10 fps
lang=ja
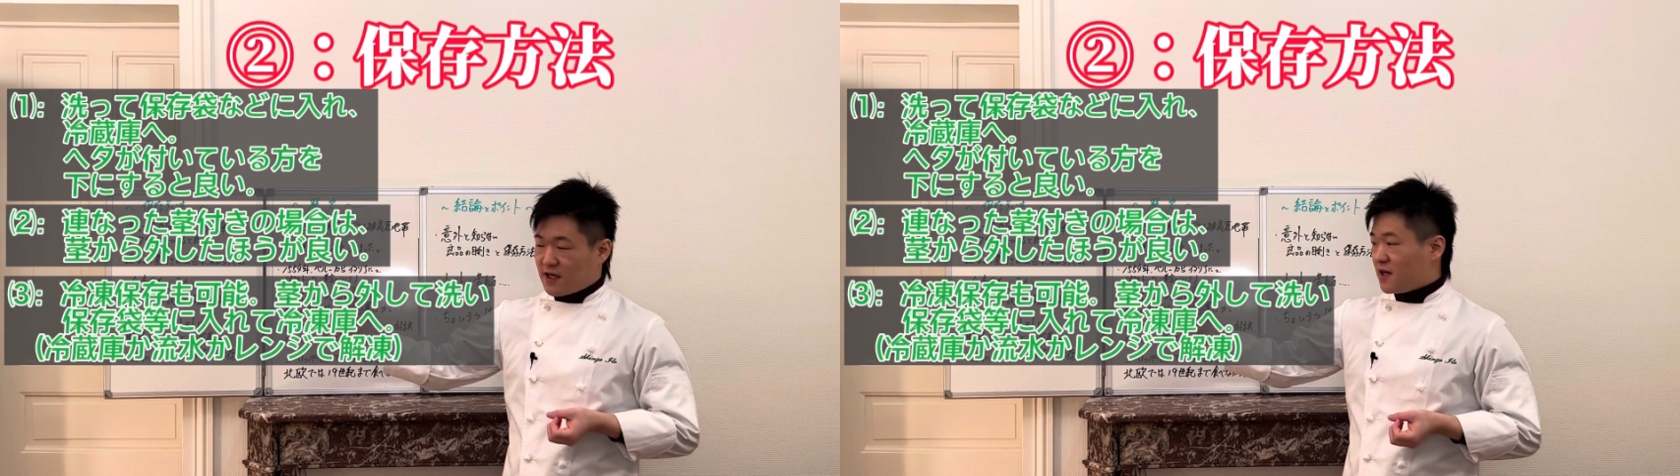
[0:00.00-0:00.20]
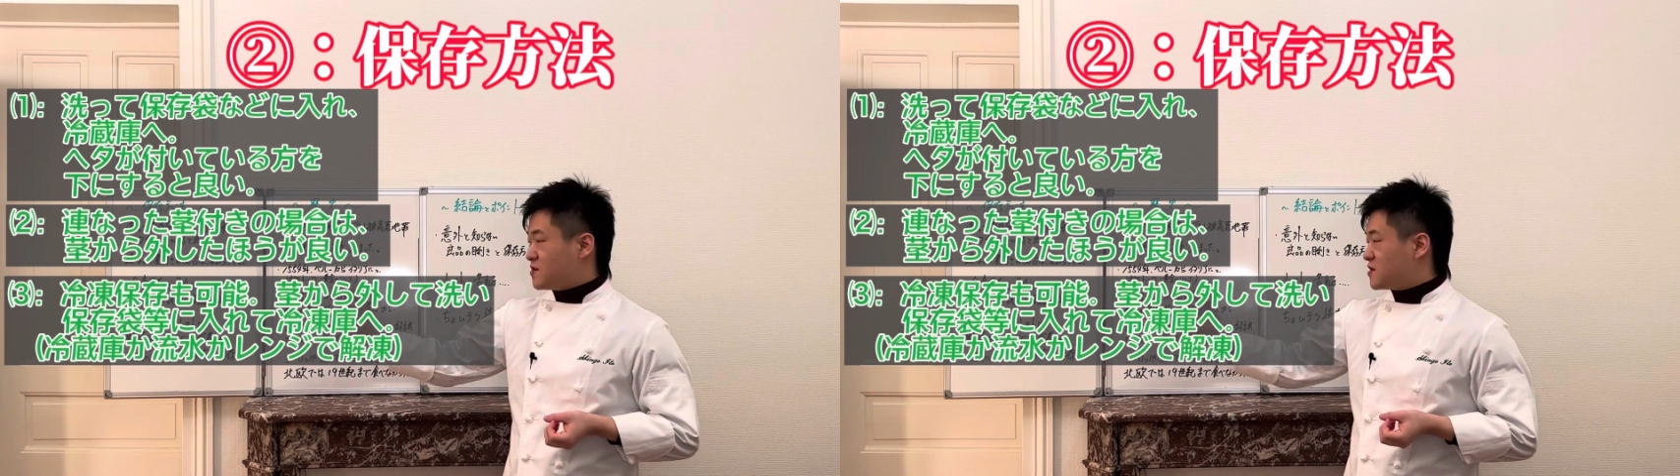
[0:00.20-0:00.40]
ら
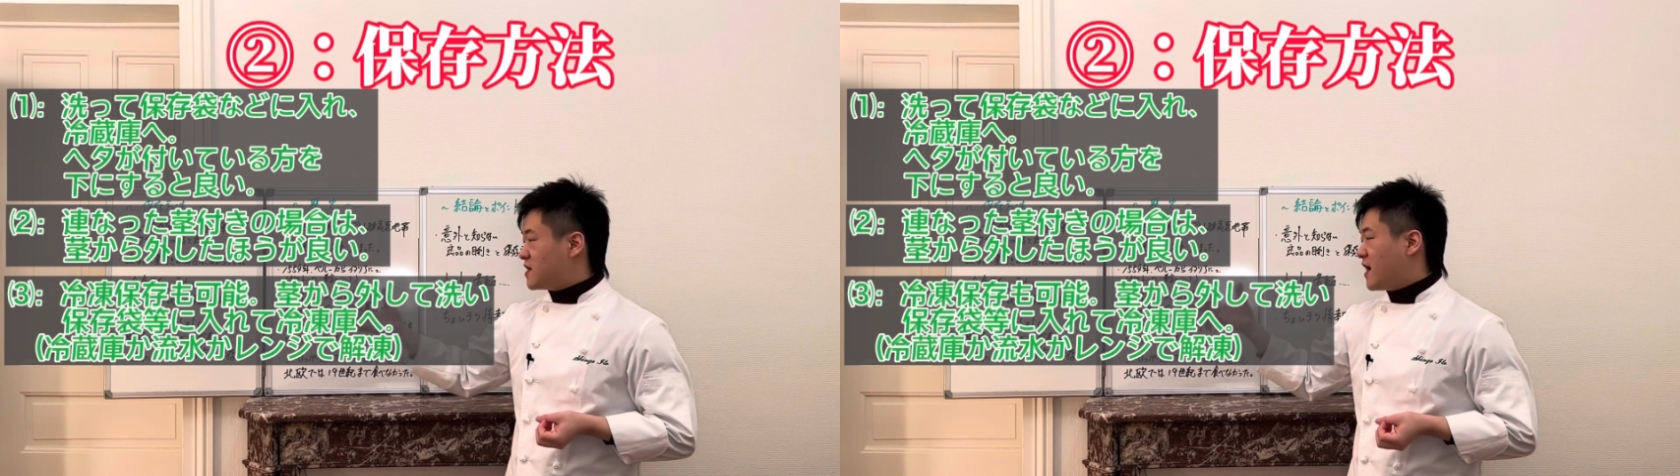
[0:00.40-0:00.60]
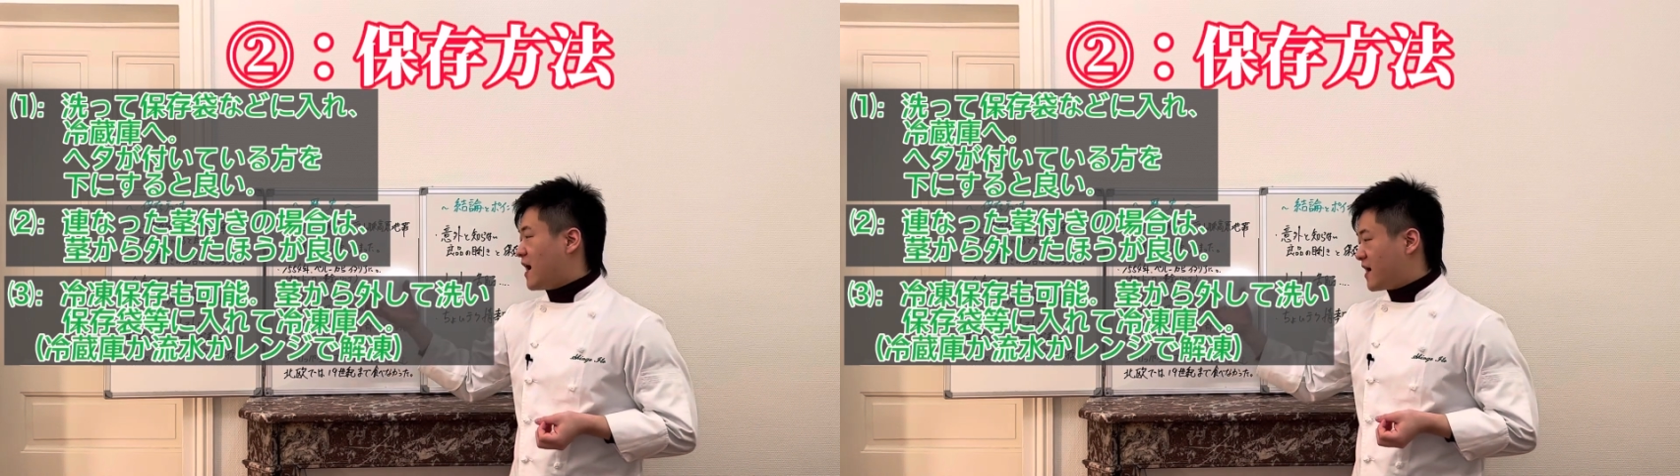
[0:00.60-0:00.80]
外し
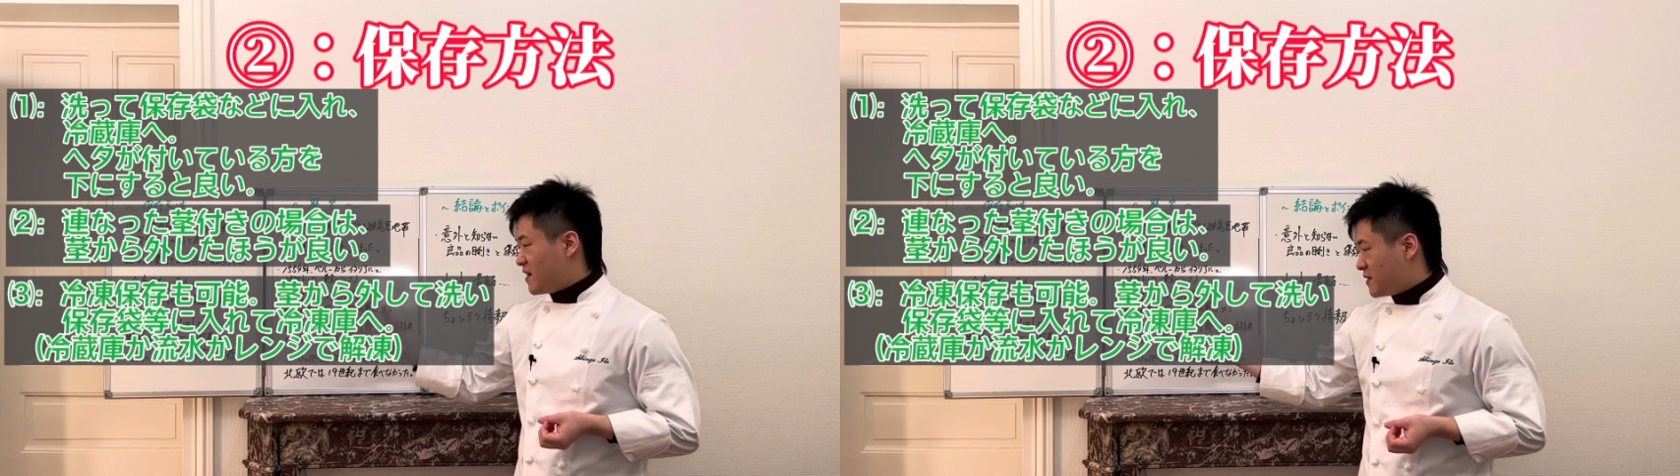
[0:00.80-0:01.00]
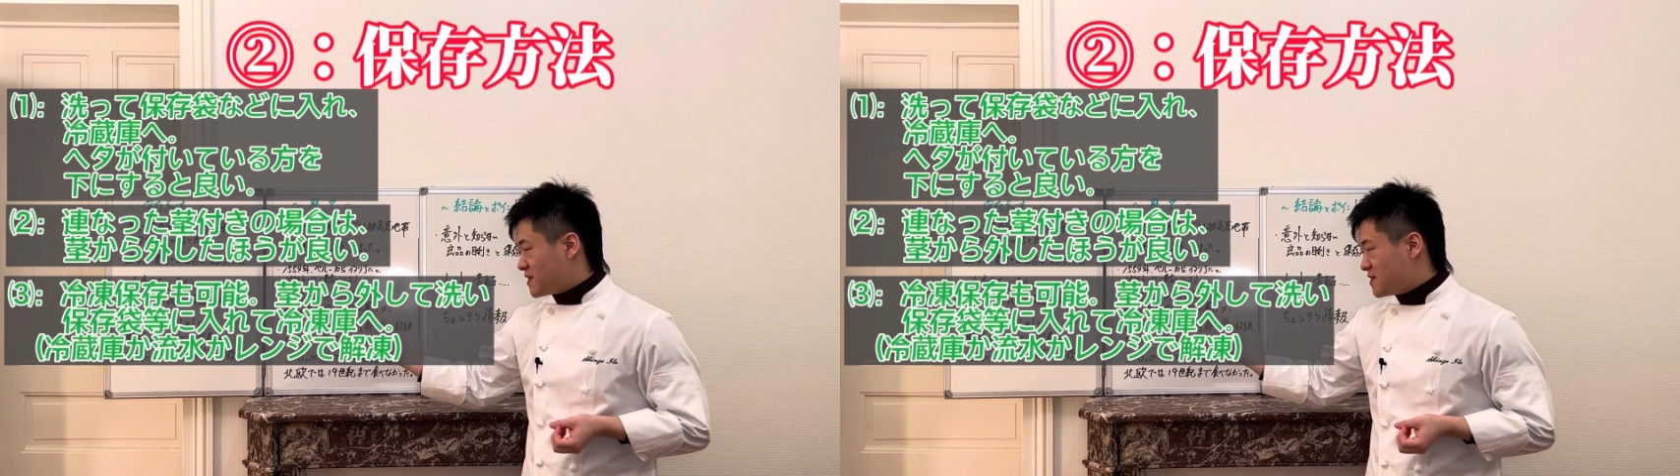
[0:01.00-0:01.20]
て洗
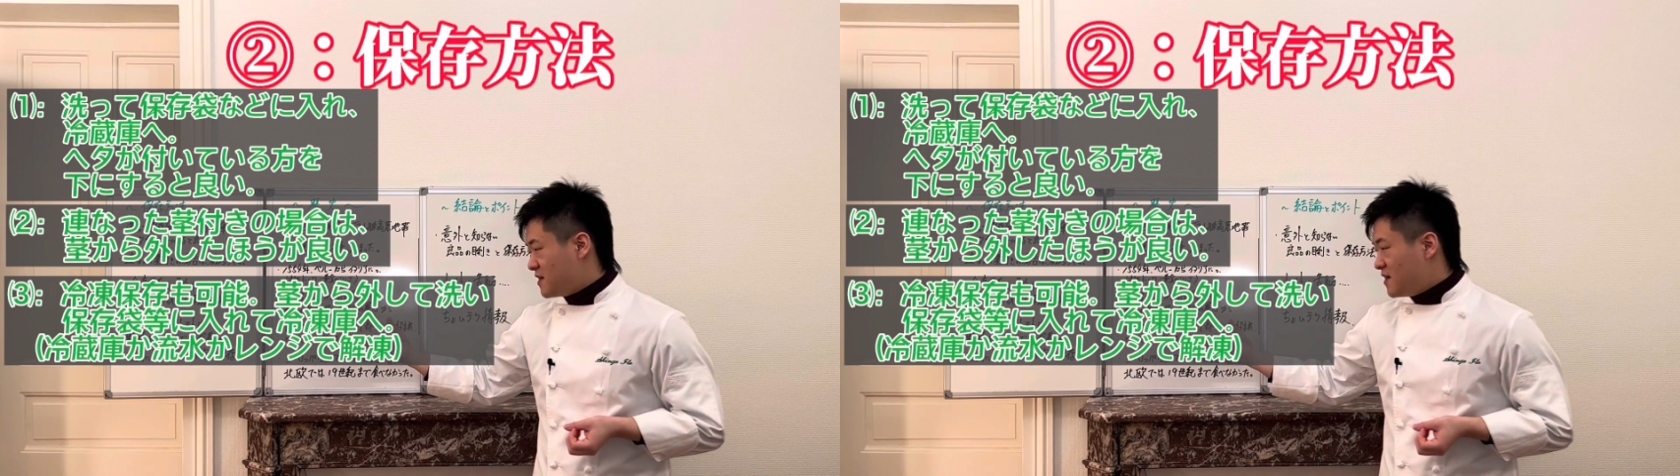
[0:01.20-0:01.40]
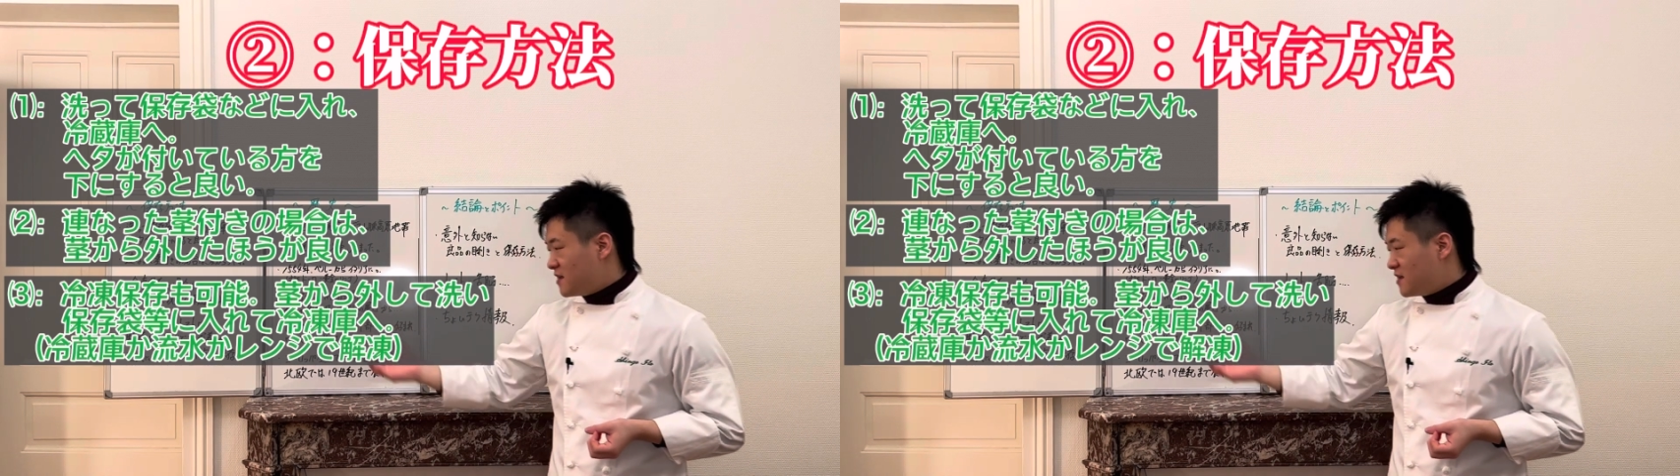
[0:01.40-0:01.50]
います